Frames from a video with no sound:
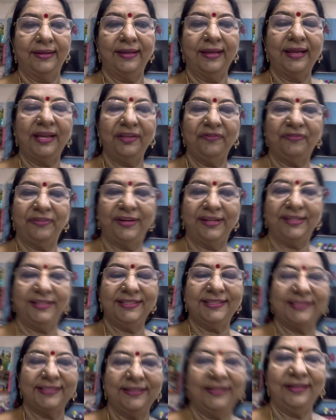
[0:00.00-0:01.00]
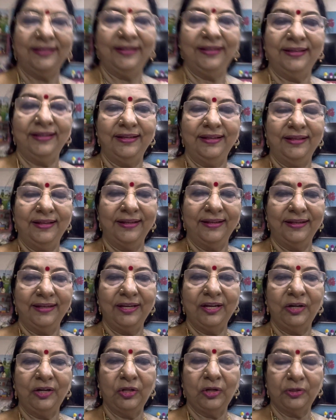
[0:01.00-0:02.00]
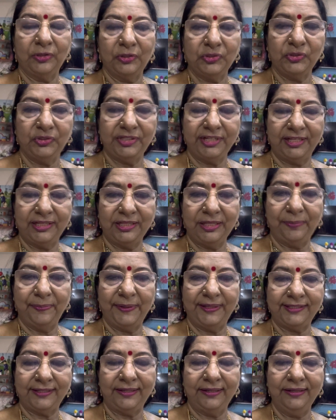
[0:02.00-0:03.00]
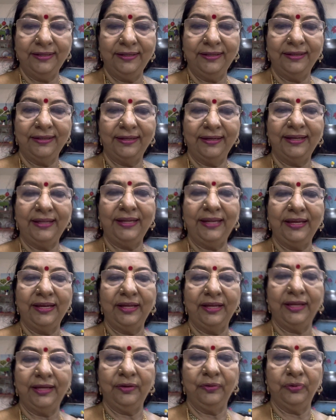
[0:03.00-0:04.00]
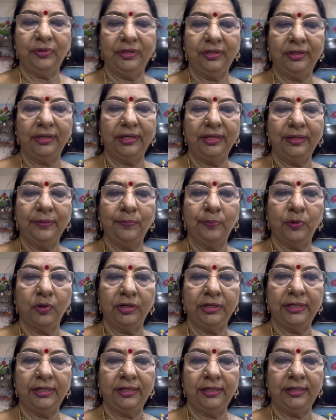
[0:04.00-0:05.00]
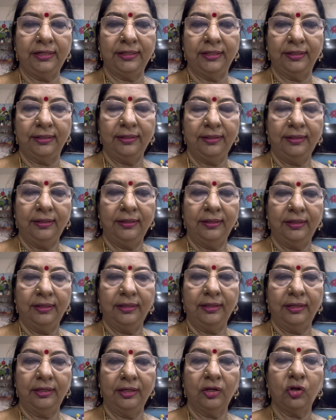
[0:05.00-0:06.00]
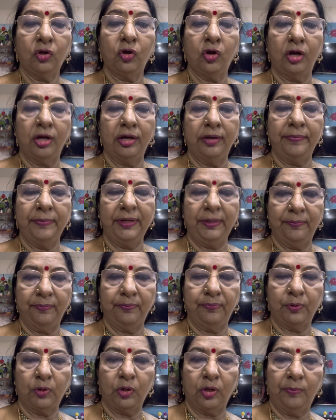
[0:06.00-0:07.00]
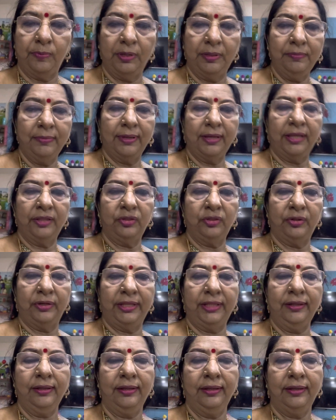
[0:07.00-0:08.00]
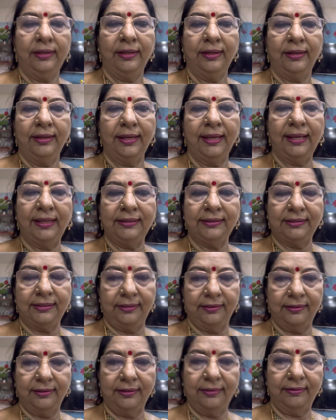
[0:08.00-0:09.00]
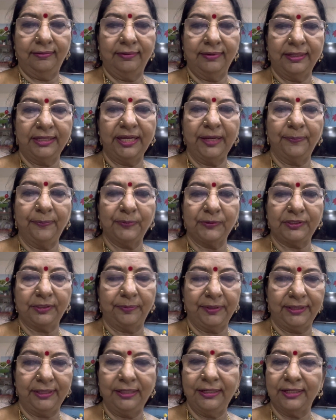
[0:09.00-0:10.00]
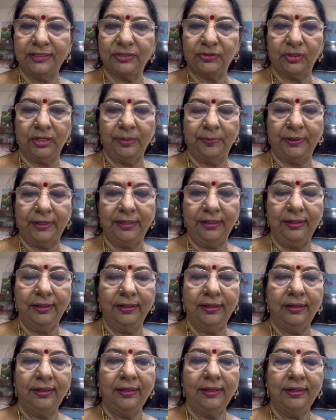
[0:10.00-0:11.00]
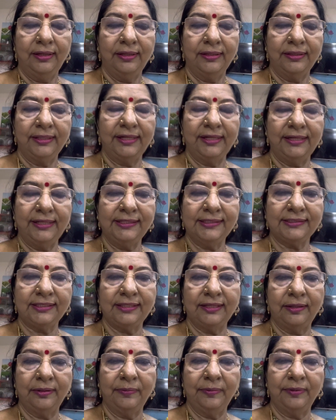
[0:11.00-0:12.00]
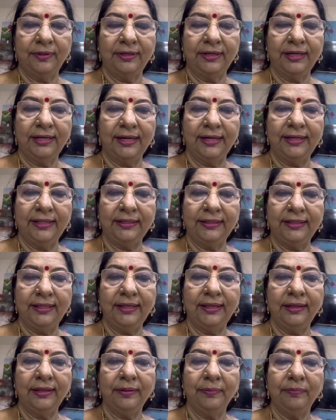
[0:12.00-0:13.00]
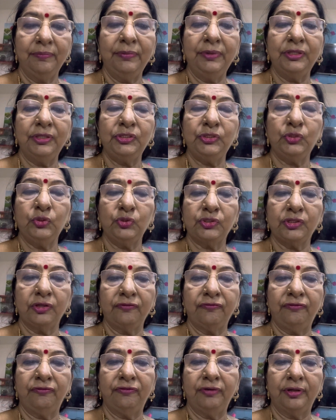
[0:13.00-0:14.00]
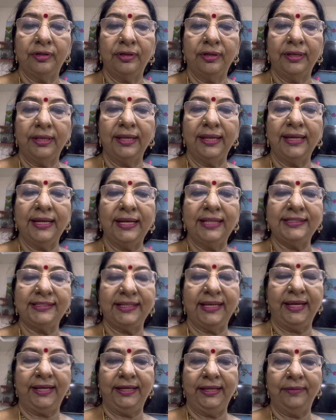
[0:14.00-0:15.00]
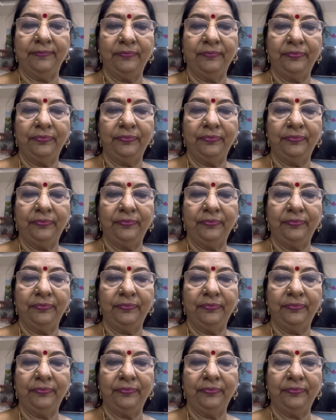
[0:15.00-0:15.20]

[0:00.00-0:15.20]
ஹாய் ஃப்ரெண்ட்ஸ் நான் டாக்டர் சுஜாதா பேசுகிறேன் இன்றைக்கி ஒரு இம்பார்ட்டண்ட் காமன் ப்ராப்ளம் அதோட ஹெல்த் டிப்ஸை பற்றி நான் சொல்ல போகிறேன் தட் இஸ் ரிகார்டிங் தி மிஸ்யூஸ் ஆஃப் என்எஸ்ஏடி